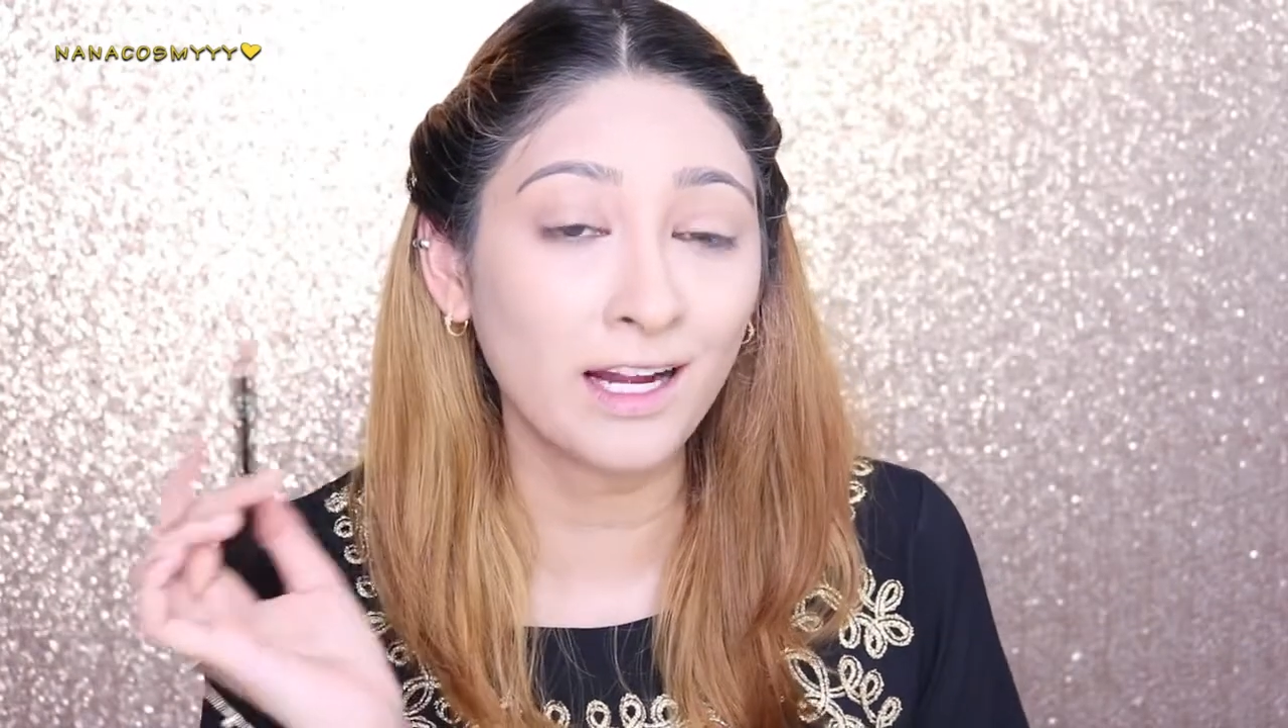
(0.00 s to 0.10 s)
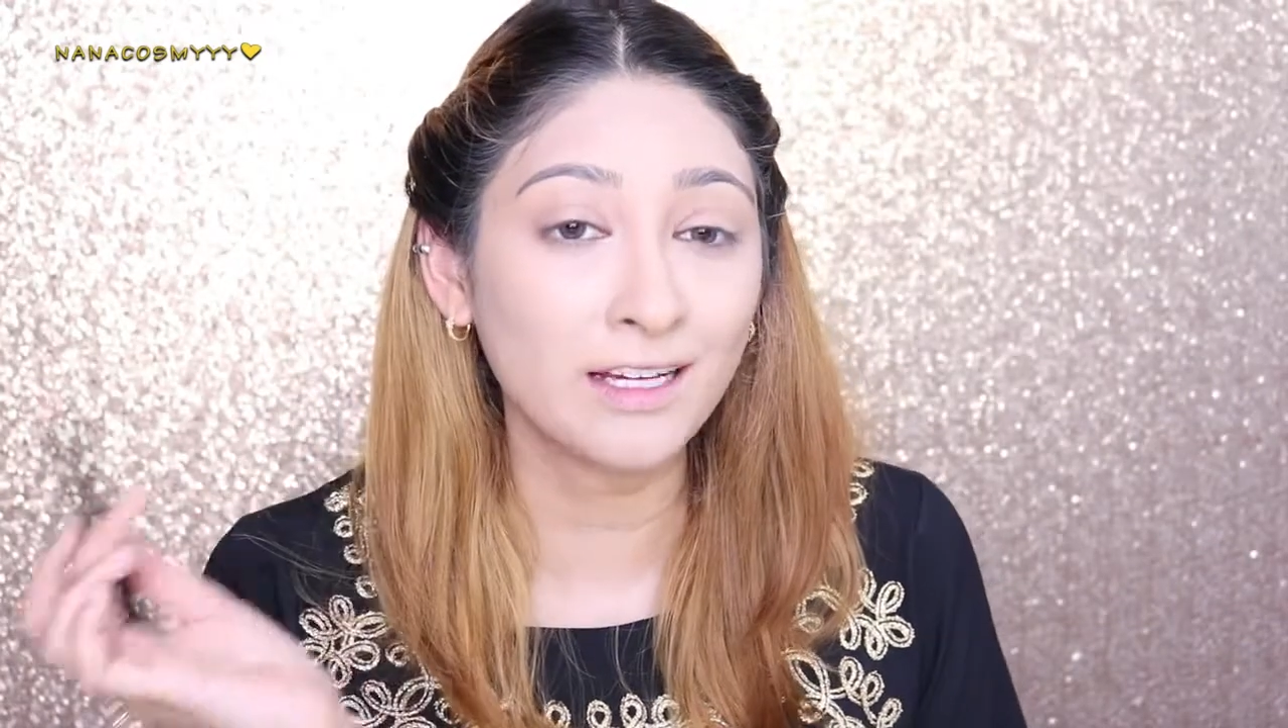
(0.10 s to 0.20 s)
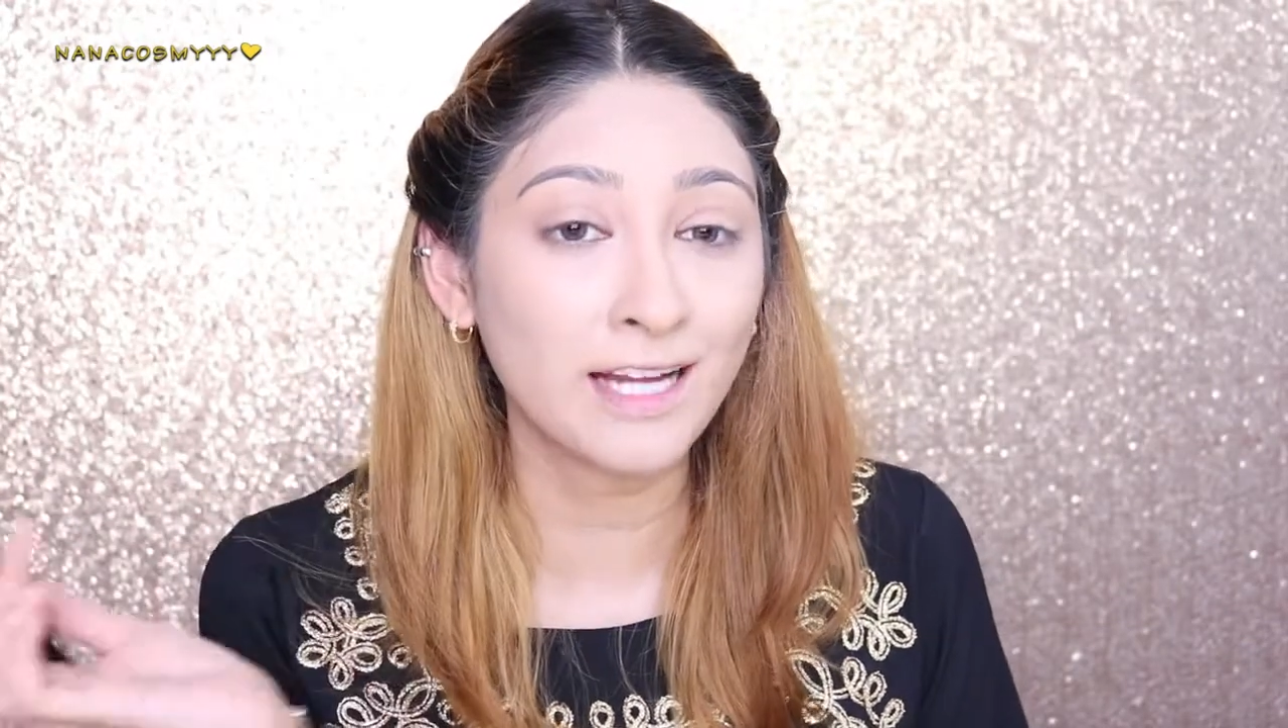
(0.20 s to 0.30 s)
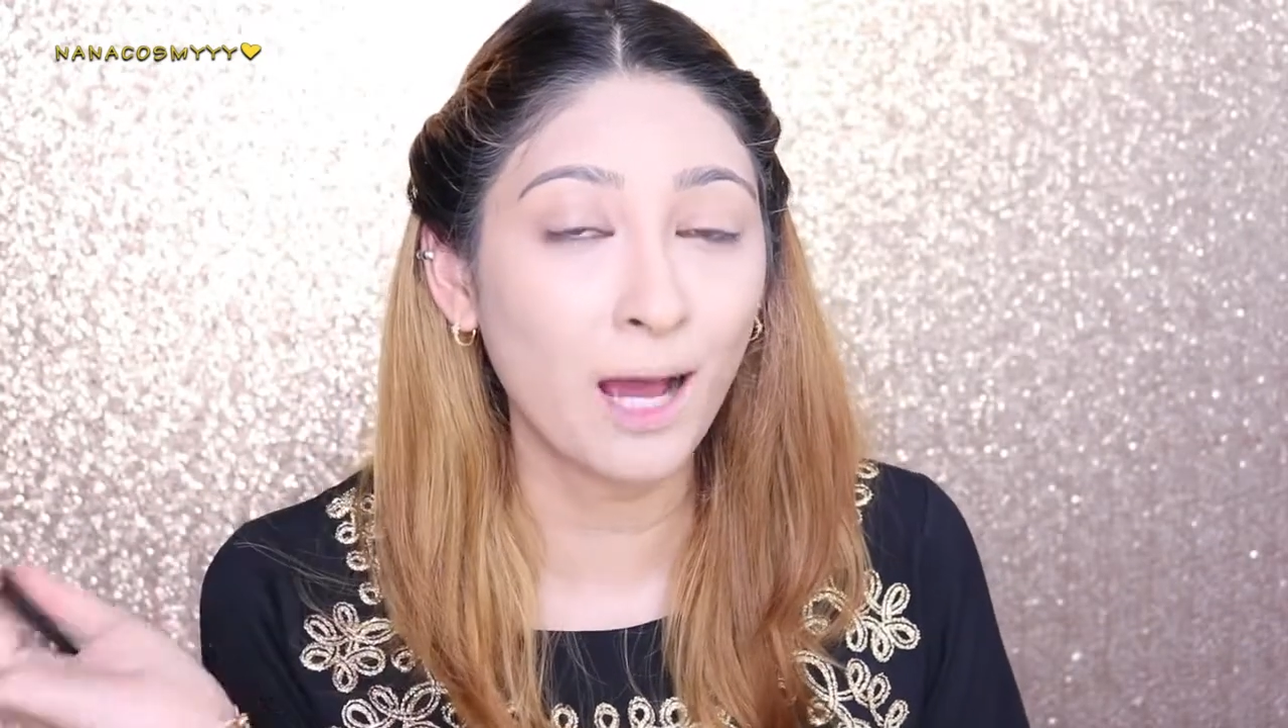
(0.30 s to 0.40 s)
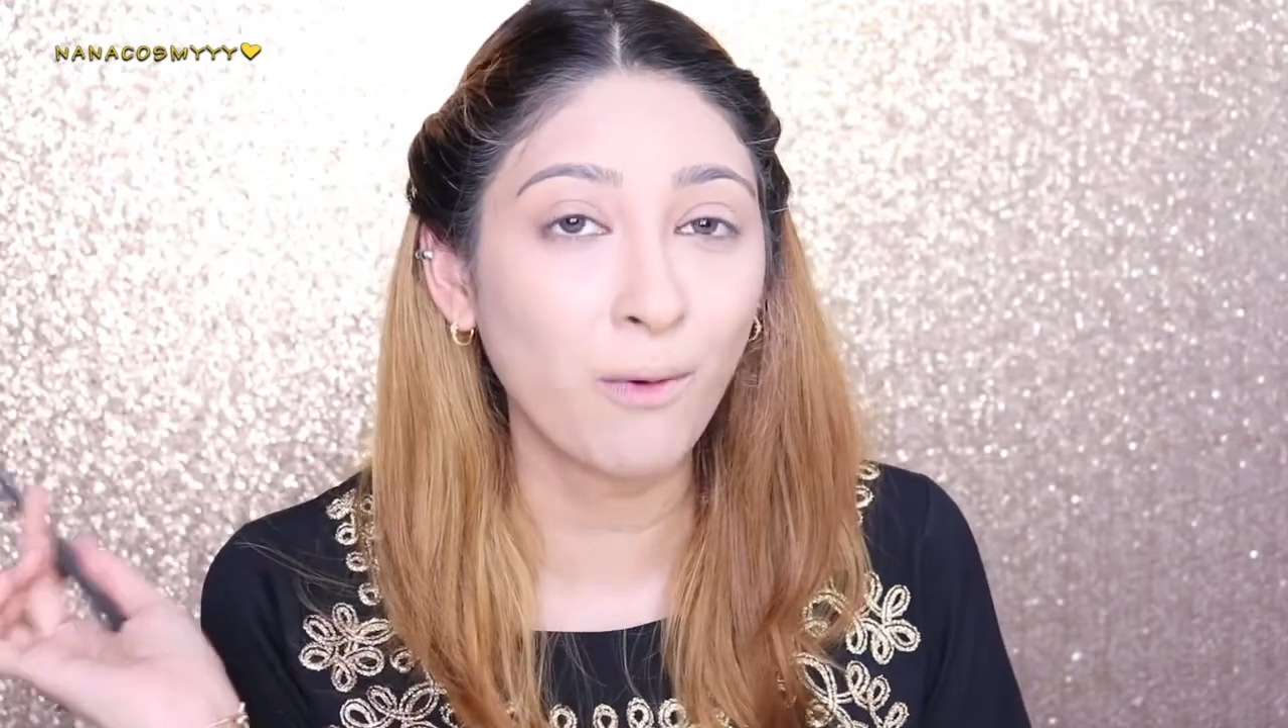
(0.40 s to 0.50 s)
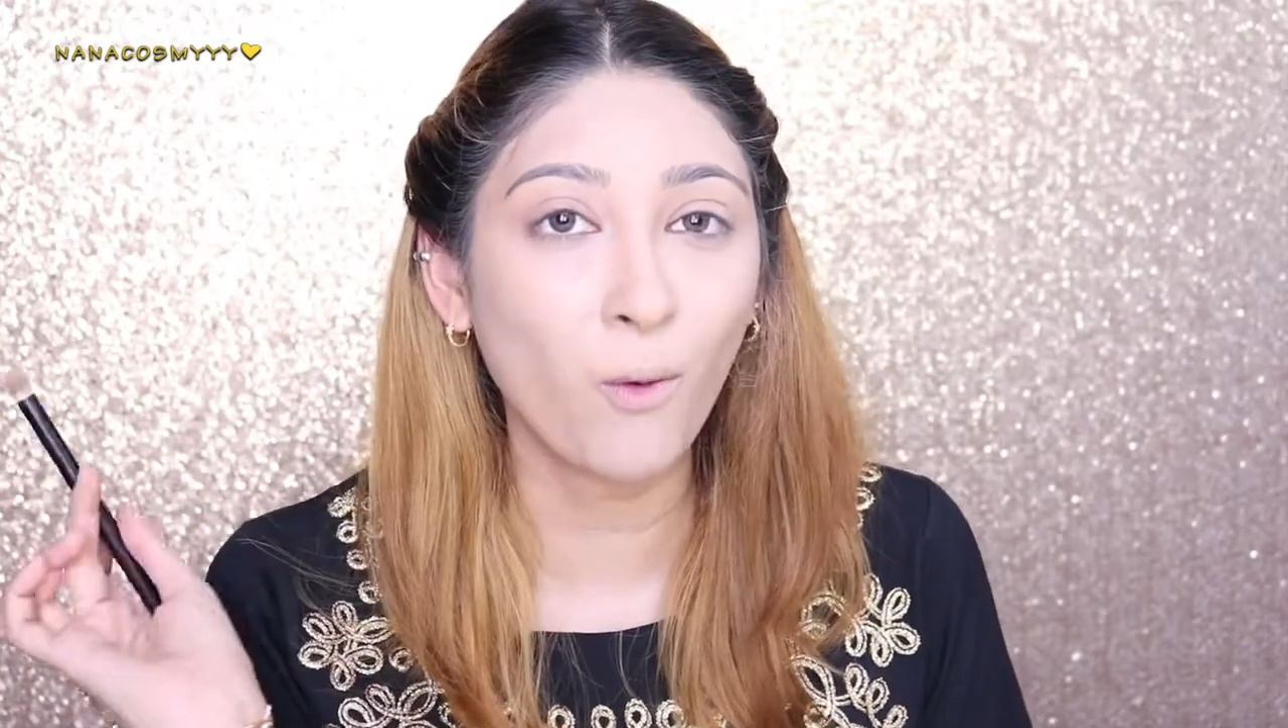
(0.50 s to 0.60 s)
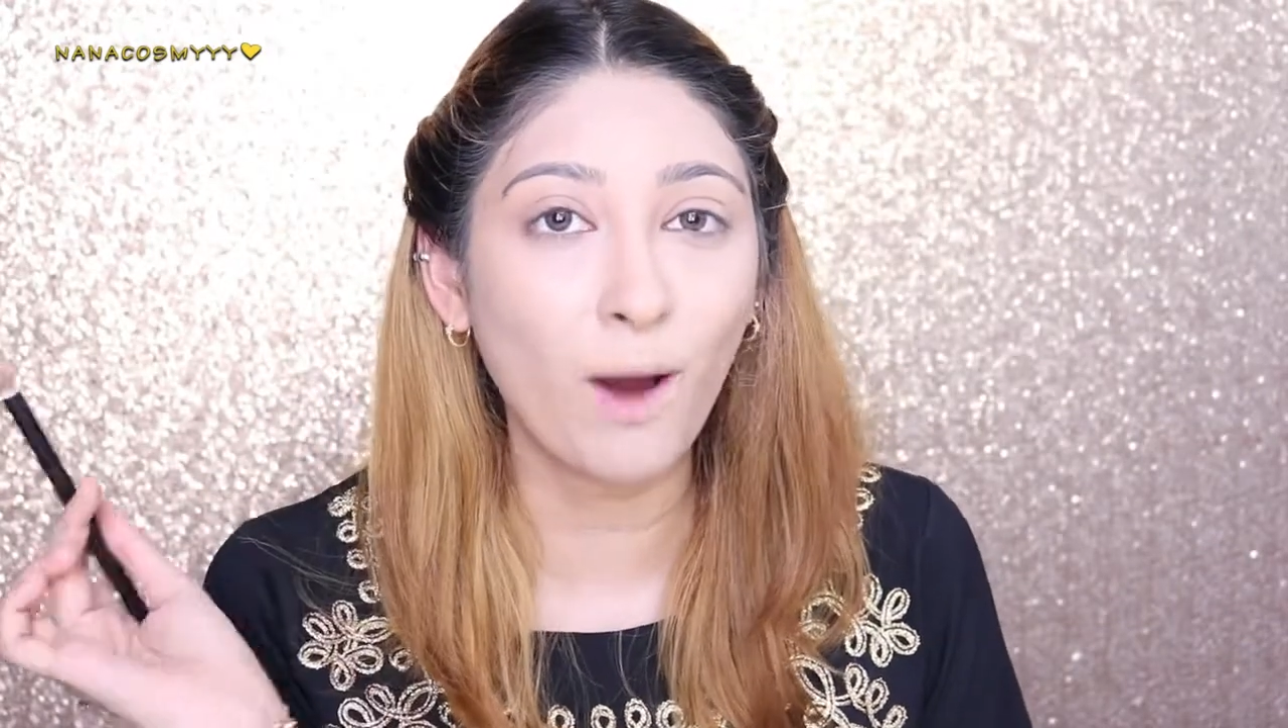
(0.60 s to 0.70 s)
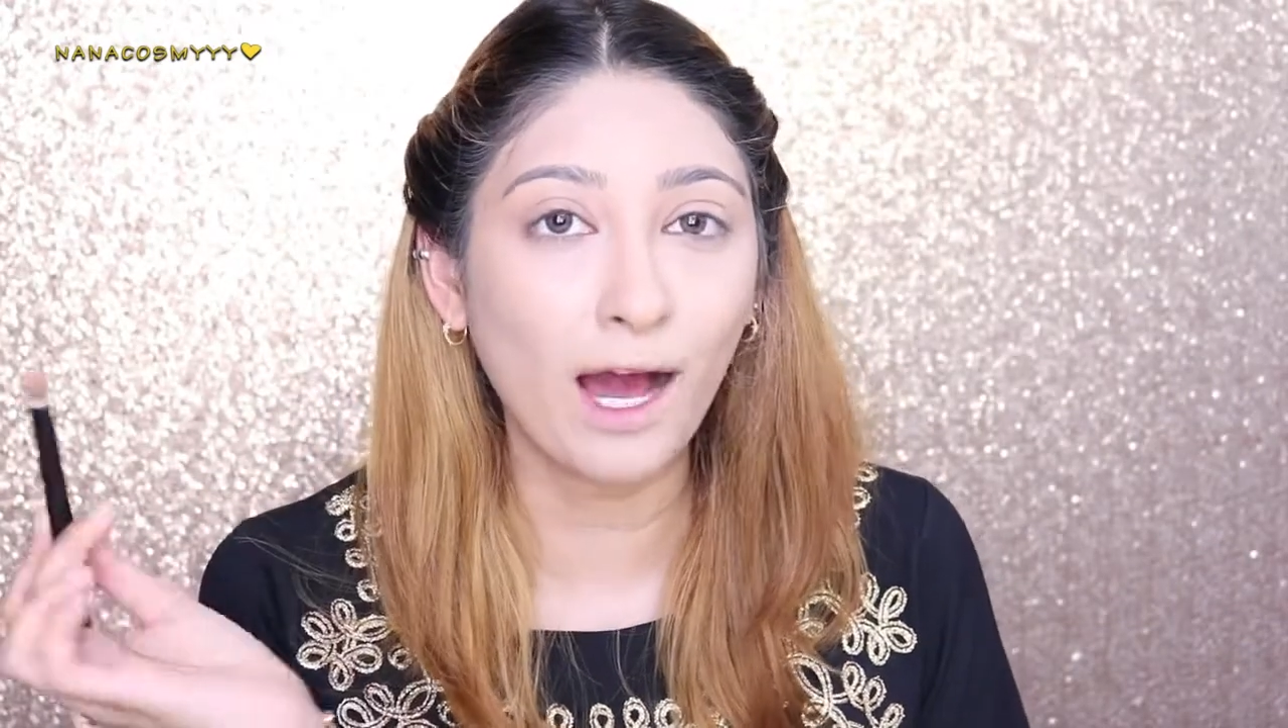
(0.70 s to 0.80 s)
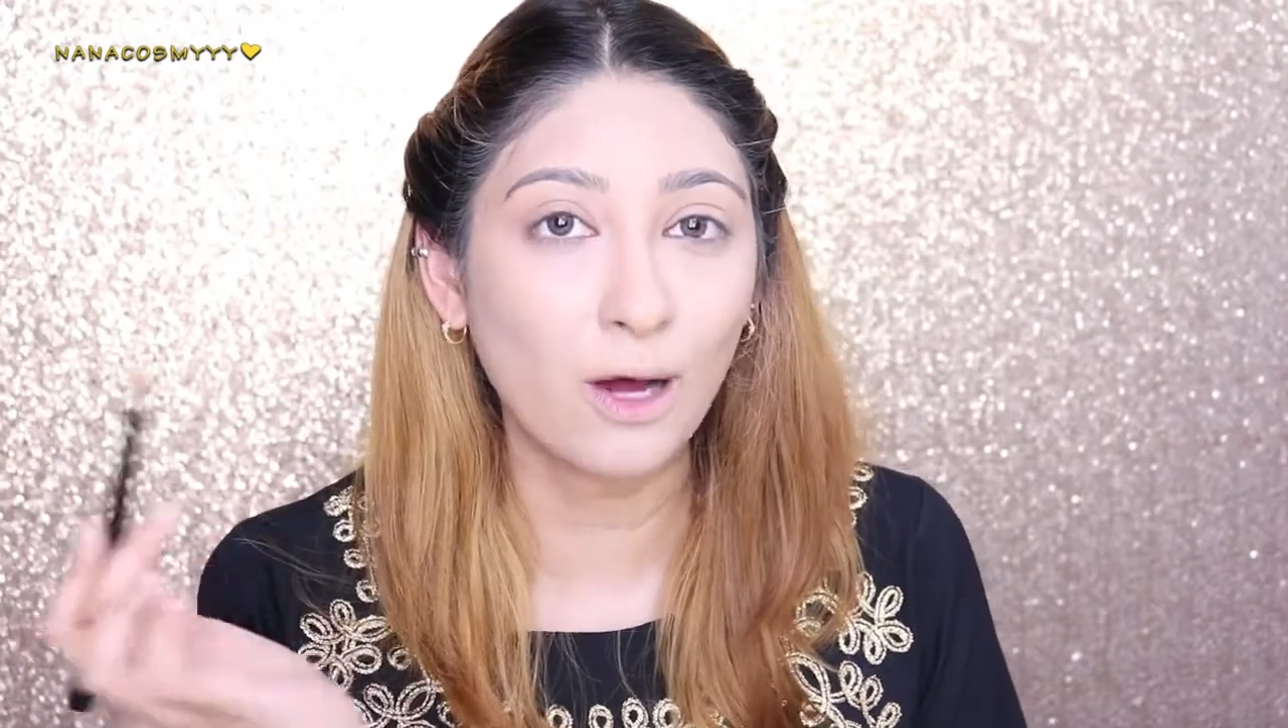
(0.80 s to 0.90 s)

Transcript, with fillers: เลยนะ เพราะว่า